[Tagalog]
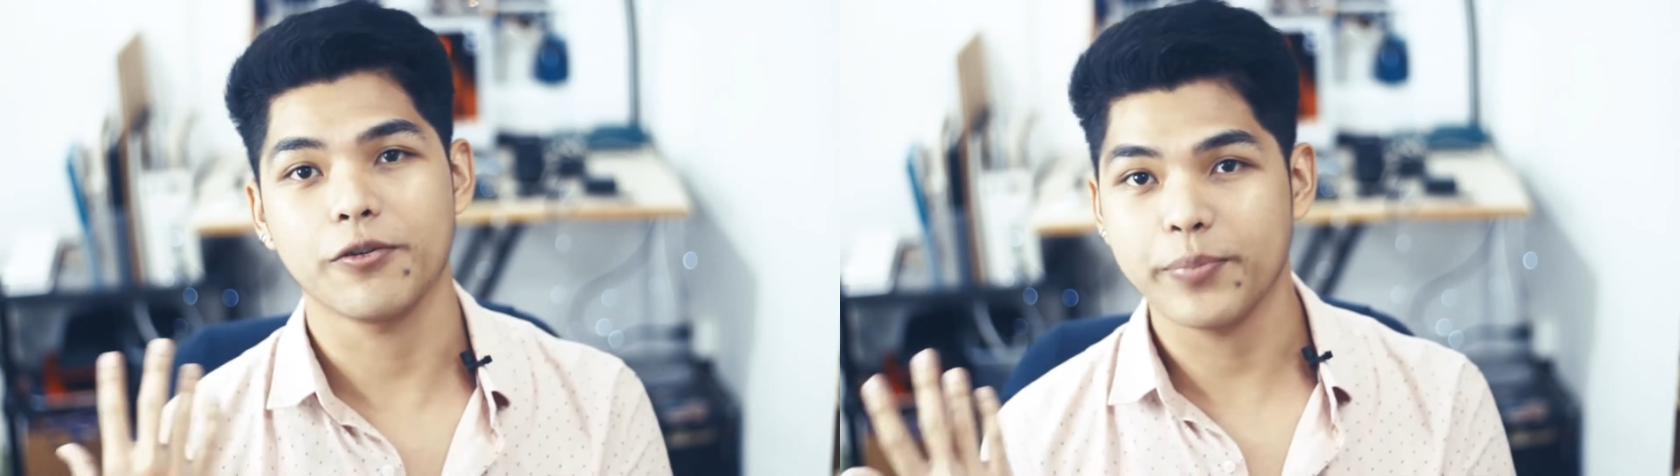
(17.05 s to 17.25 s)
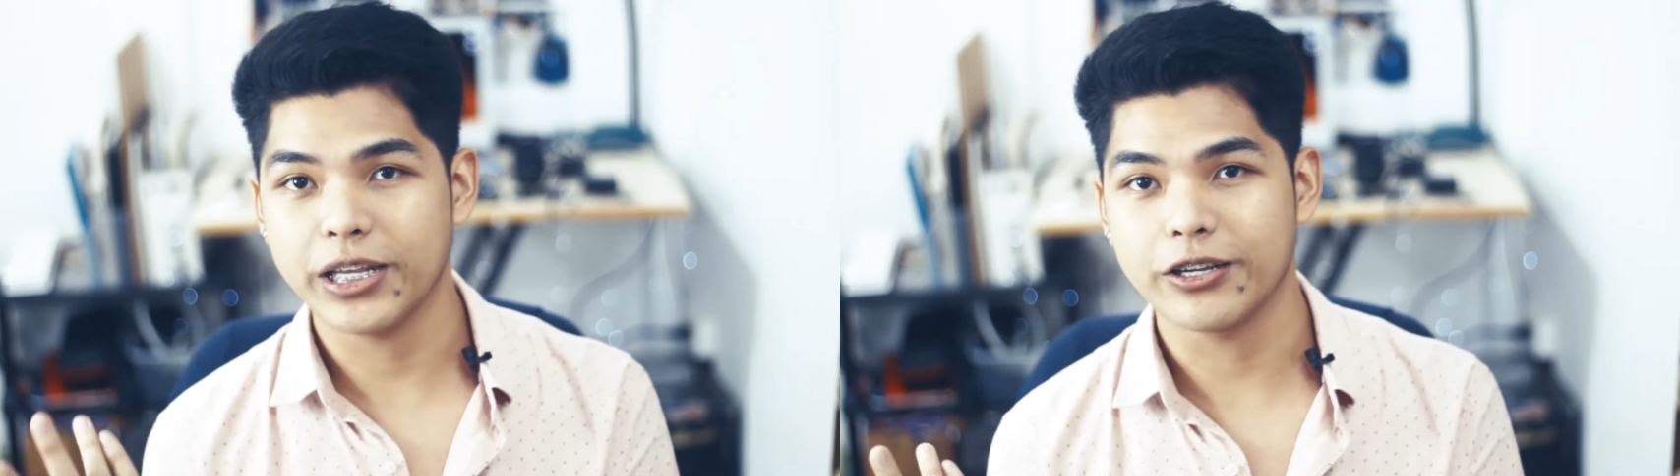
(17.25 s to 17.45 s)

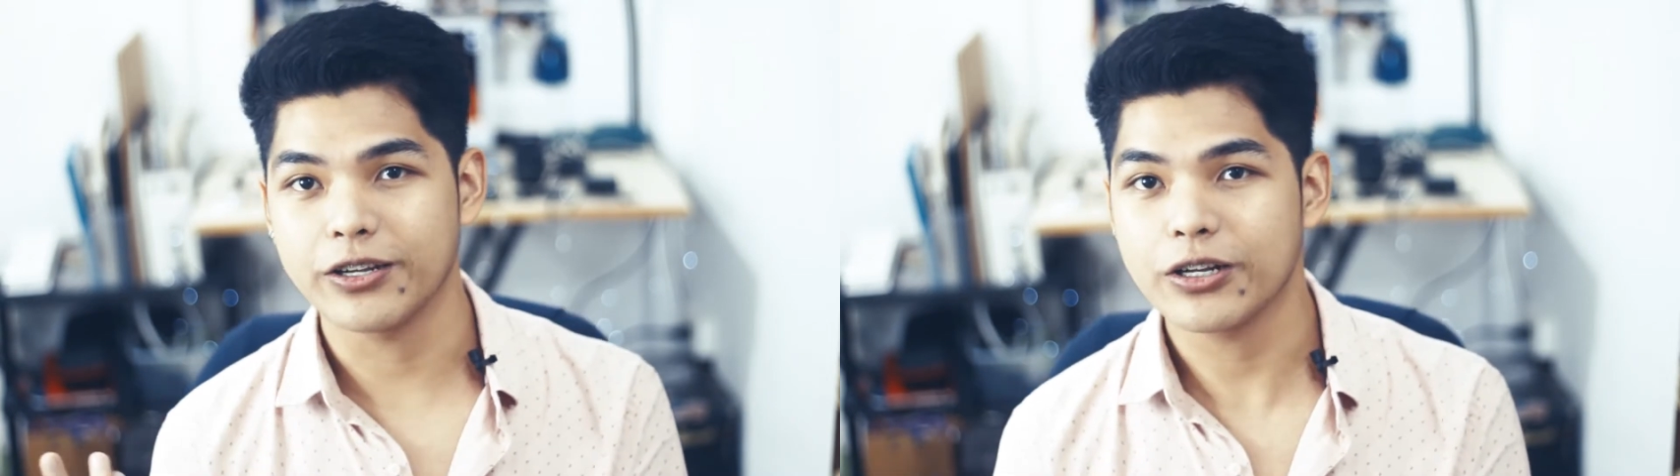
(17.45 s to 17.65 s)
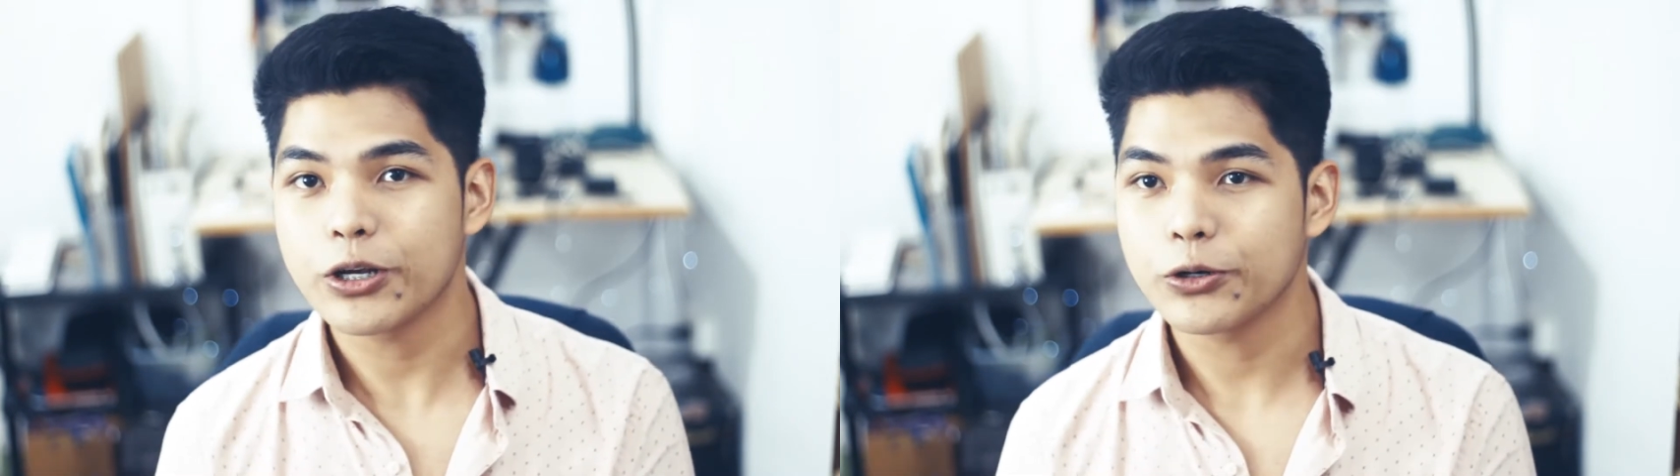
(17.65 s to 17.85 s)

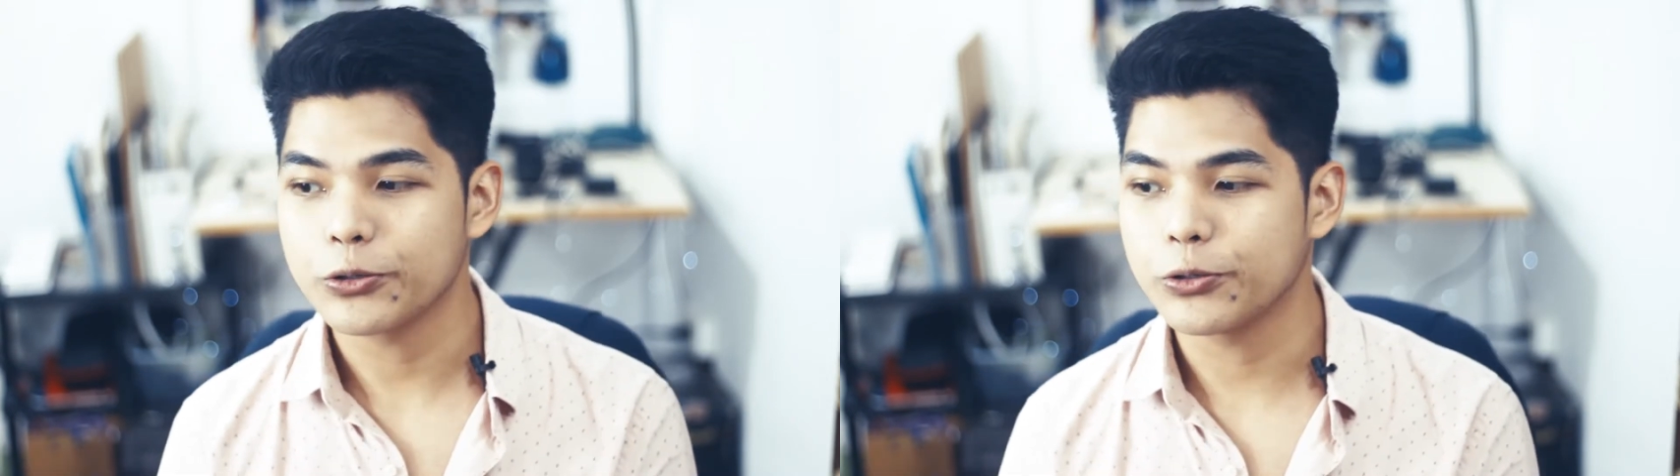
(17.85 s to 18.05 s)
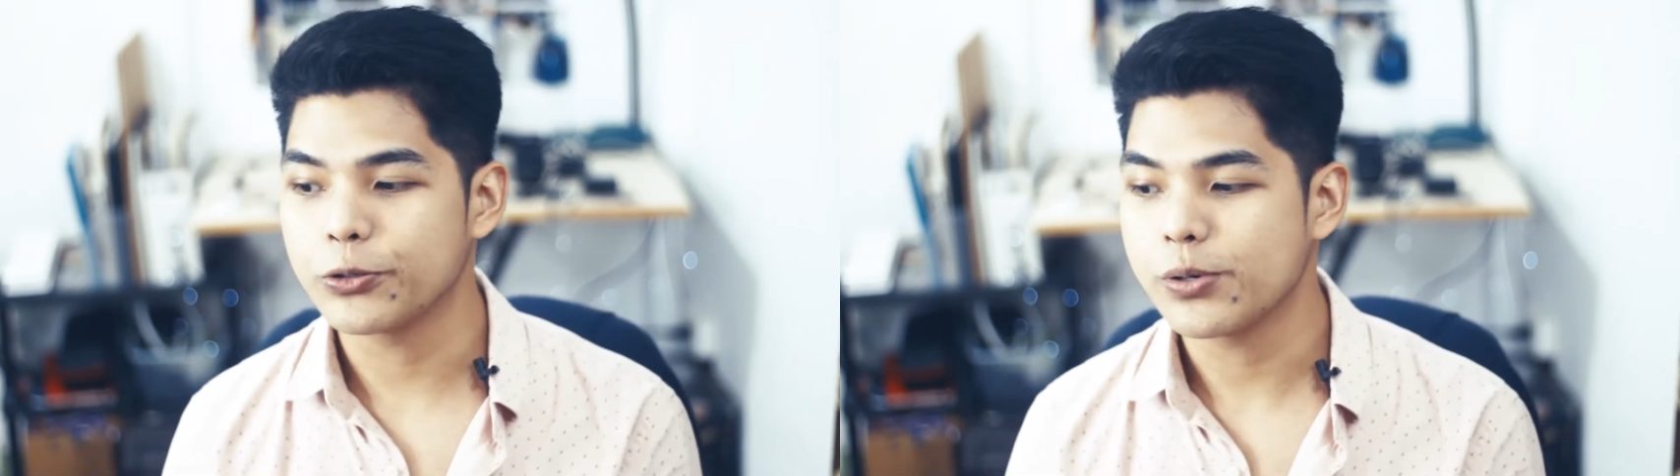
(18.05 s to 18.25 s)
opinion
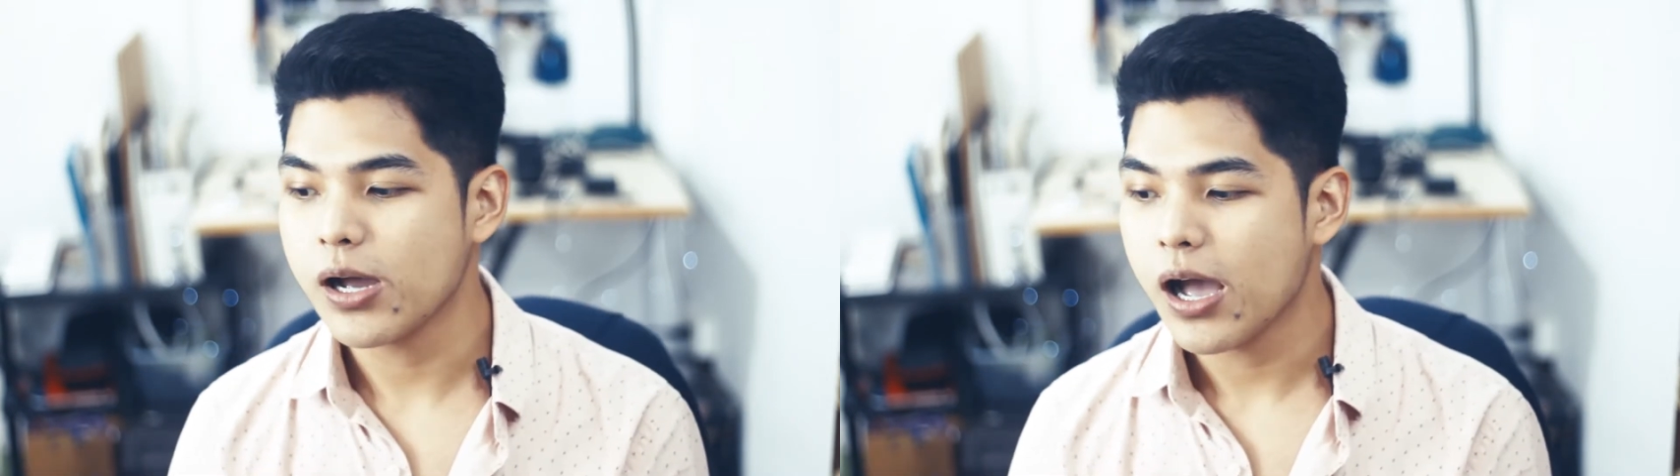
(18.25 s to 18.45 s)
kung